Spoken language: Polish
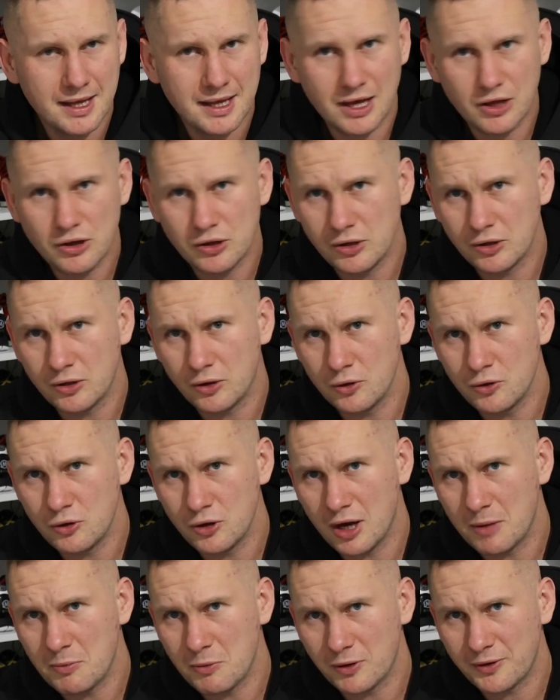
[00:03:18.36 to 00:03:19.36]
jeśli
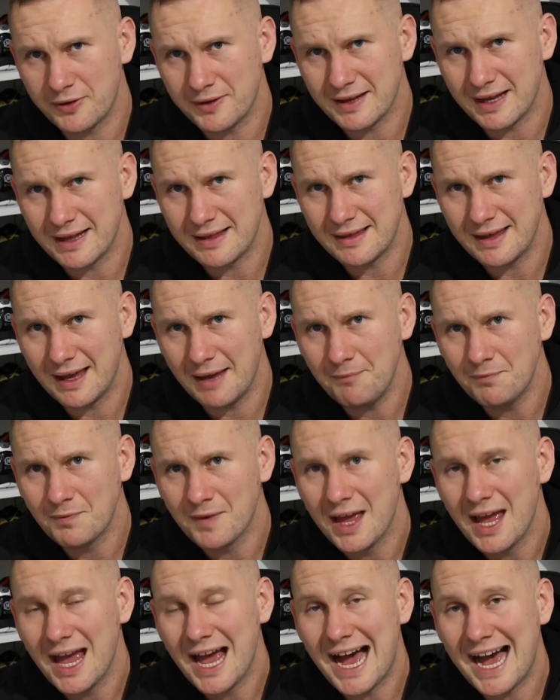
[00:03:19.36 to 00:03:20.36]
chodzi o amortyzację,
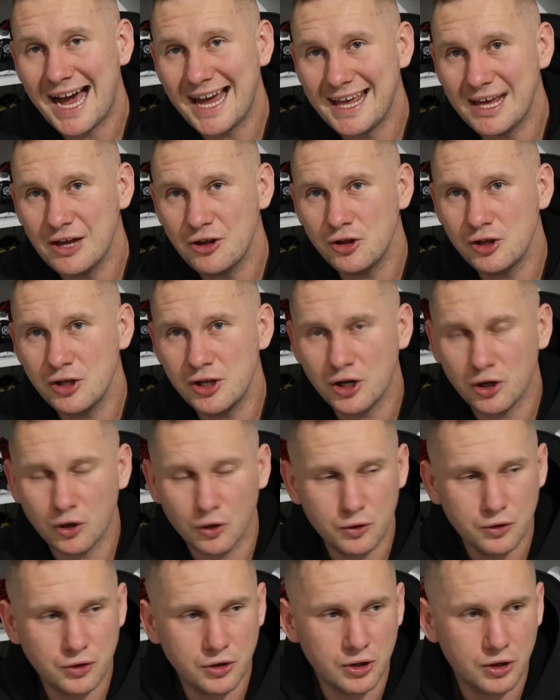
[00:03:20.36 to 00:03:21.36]
a jeśli
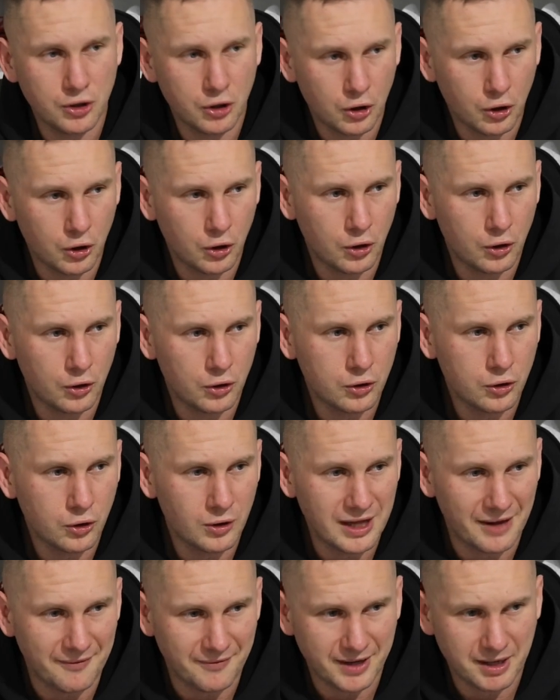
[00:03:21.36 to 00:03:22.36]
chodzi o
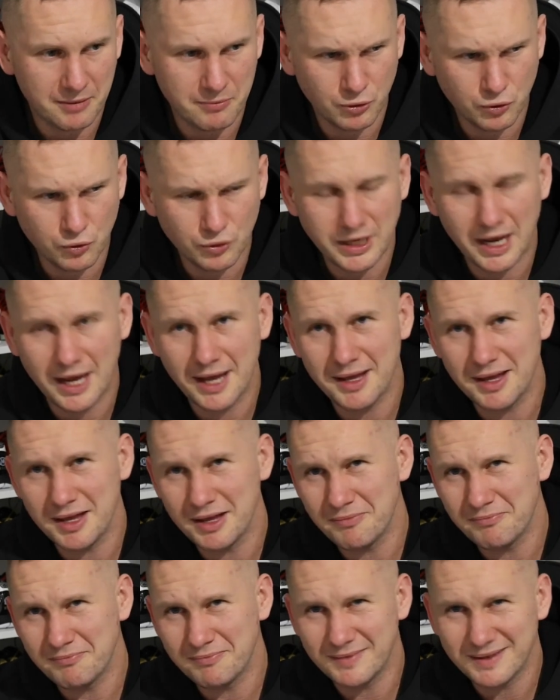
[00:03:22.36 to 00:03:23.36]
cholewkę, bo
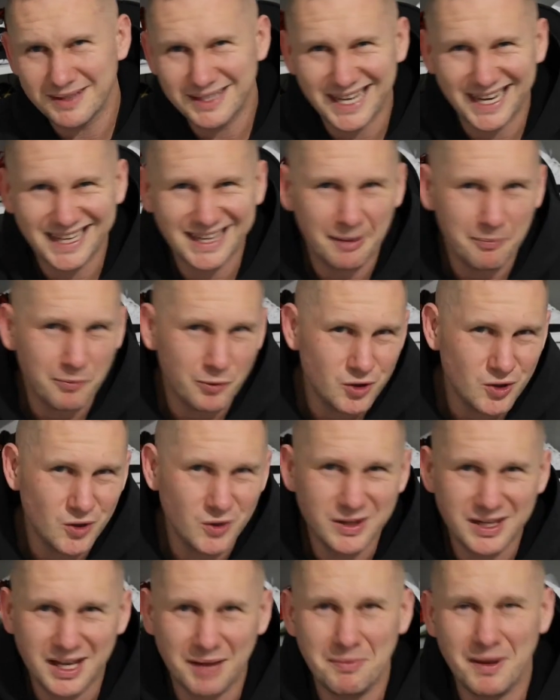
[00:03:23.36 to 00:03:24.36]
tutaj tak na
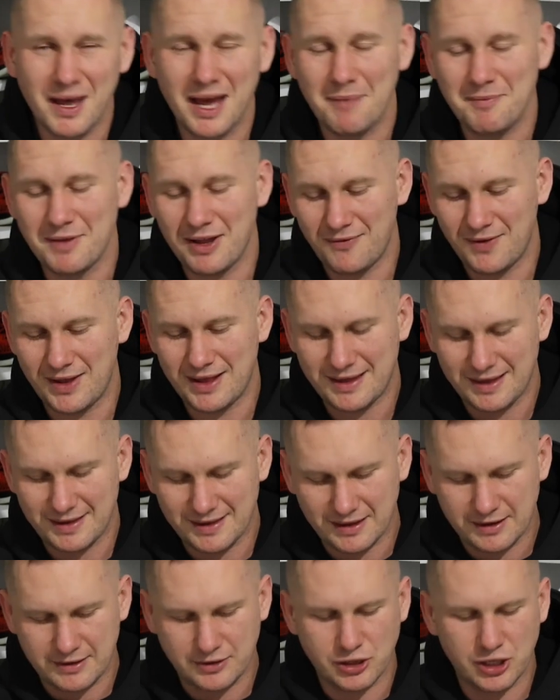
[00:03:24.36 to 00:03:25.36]
początek miałem najwięcej
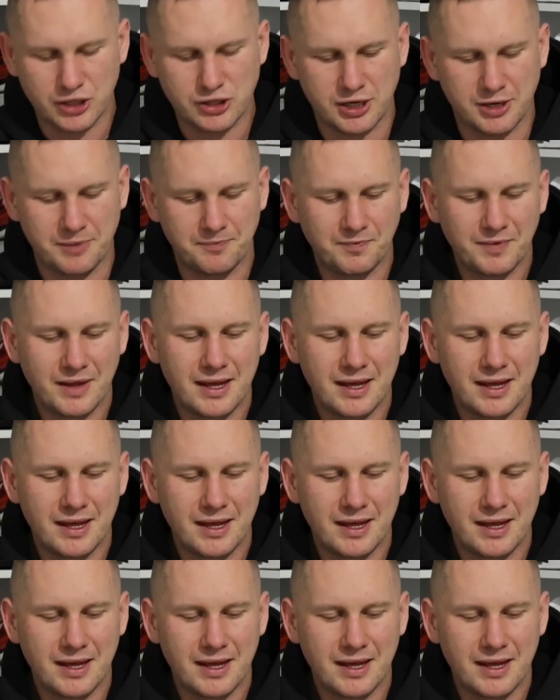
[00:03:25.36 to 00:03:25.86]
zastrzeżeń,